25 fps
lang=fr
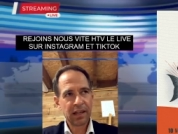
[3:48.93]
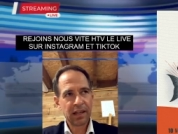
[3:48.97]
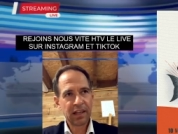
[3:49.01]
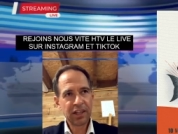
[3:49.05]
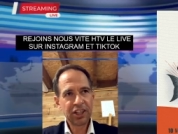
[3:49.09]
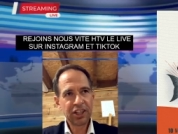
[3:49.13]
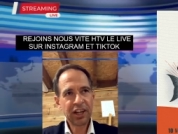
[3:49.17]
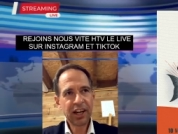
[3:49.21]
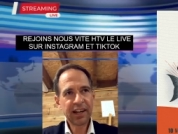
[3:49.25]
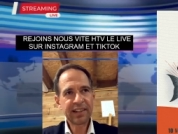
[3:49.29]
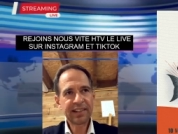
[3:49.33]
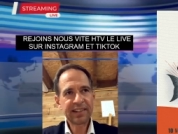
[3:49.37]
Et
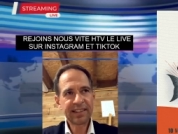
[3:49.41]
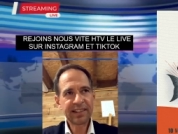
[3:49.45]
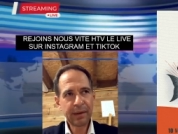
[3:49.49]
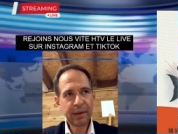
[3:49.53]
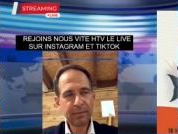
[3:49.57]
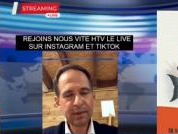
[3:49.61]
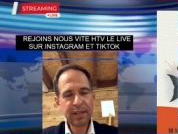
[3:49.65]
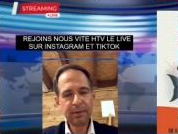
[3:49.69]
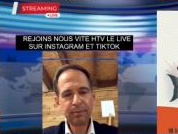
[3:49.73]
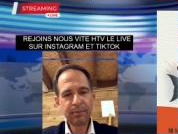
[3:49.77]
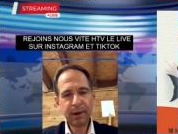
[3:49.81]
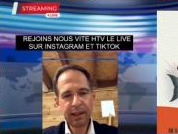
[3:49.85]
chaque
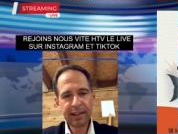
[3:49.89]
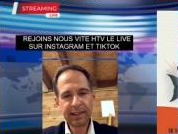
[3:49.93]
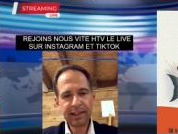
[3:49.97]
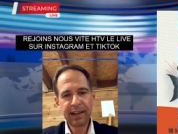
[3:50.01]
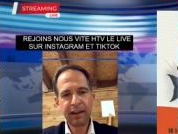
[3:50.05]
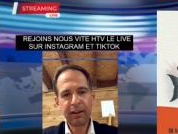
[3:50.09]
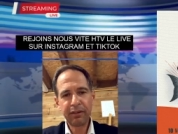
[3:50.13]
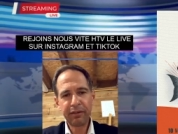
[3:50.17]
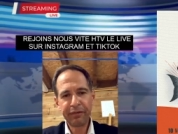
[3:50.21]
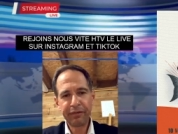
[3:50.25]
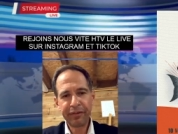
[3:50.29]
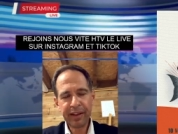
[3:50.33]
samedi
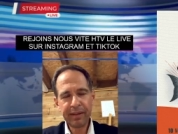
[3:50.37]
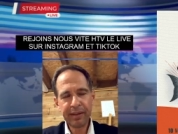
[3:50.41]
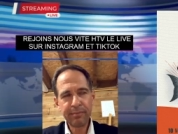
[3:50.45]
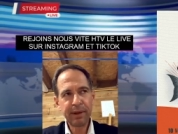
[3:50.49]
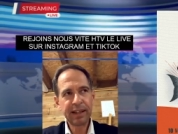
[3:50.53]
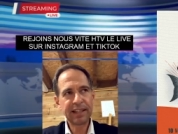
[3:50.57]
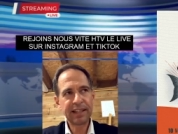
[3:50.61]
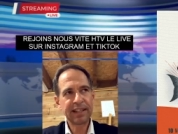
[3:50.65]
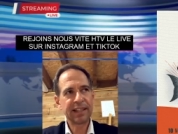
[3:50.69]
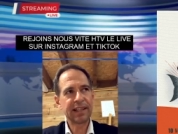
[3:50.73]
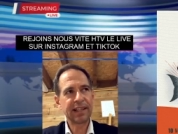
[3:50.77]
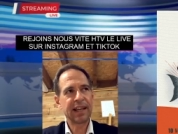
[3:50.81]
matin, en fin de
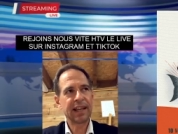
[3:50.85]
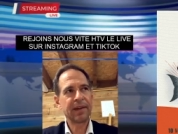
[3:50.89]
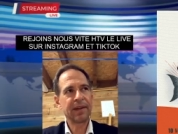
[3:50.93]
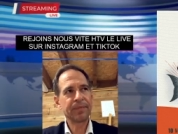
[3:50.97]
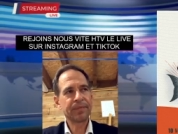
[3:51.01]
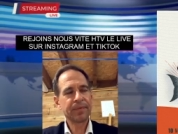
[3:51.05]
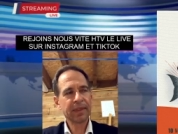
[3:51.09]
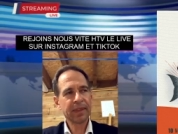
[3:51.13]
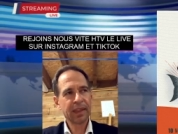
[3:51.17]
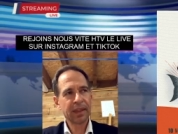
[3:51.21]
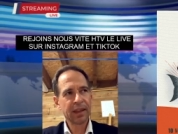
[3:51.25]
matinée,